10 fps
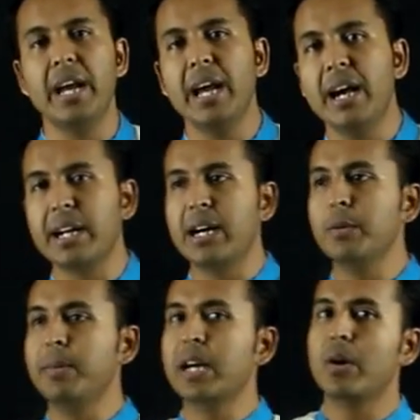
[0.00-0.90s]
এআরআর
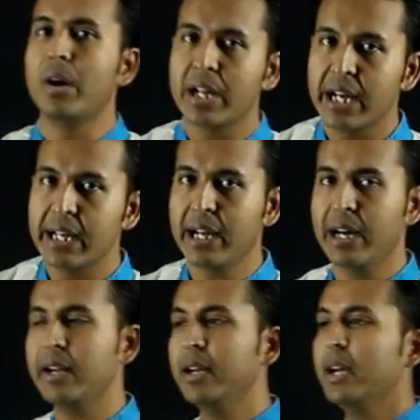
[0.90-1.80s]
বা গড় আয়ের
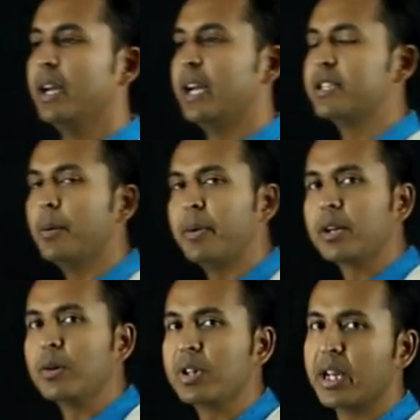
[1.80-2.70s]
হার এটা বের
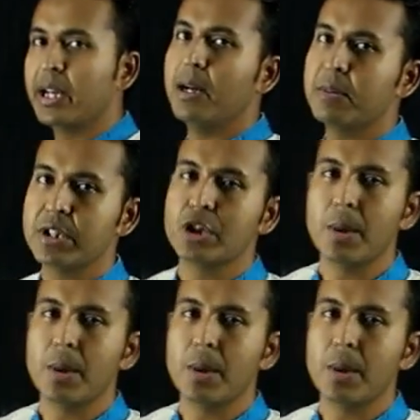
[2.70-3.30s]
করতে গেলে আমাদের